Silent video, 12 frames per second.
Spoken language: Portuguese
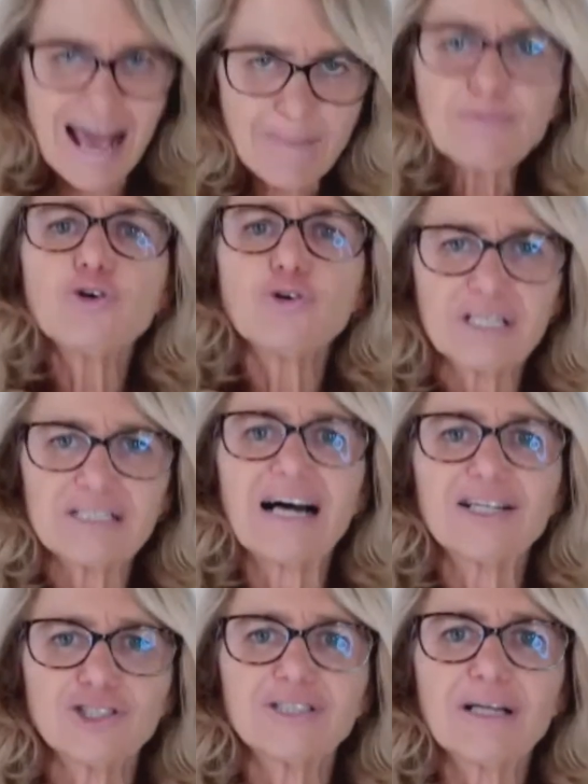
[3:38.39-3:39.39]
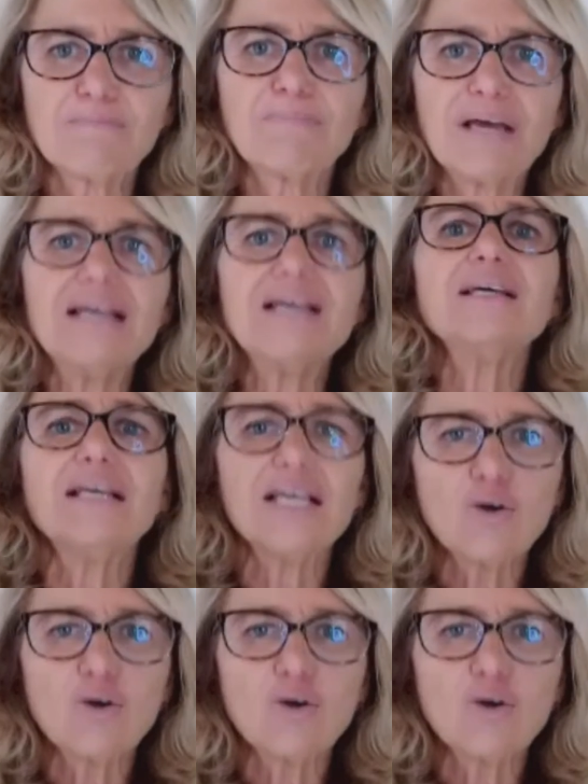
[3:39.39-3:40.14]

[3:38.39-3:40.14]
é prioridade também